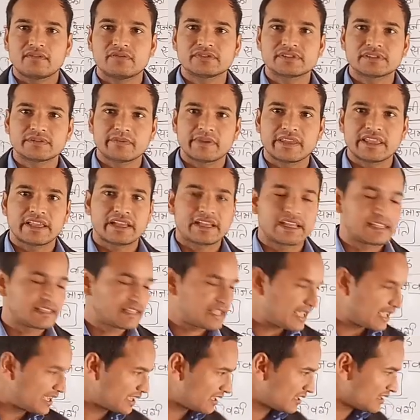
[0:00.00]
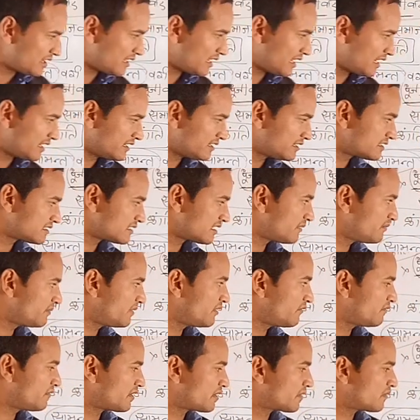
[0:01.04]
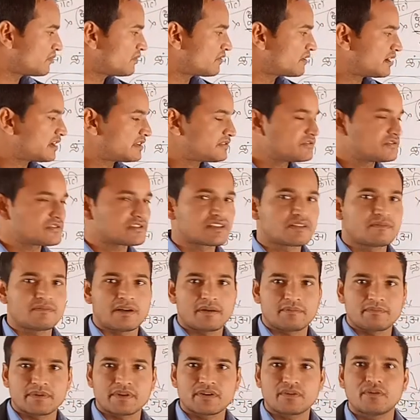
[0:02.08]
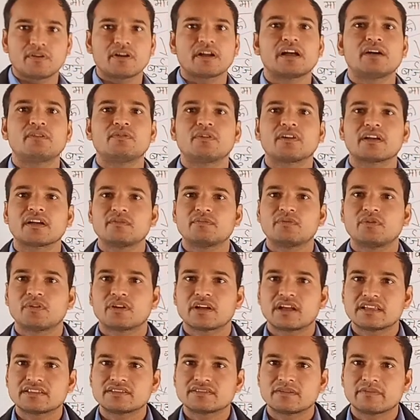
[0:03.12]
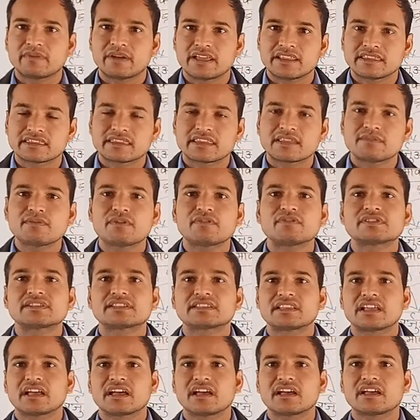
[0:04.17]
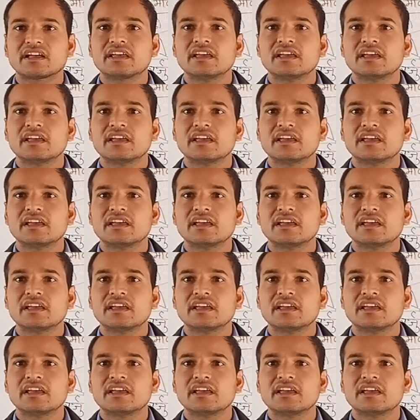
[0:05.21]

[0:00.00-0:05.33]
उसमें यह कहता है कि इन सभी वर्गों का जो समापन होगा वो कब होगा जब अंतिम अवस्था